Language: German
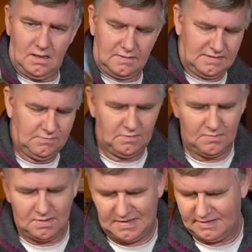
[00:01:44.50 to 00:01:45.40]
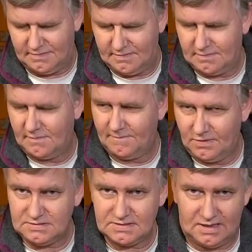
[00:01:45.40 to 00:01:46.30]
nehme mir meinen
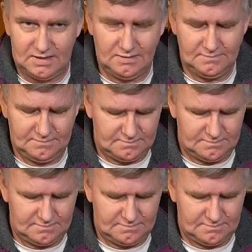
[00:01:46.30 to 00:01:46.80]
Wodka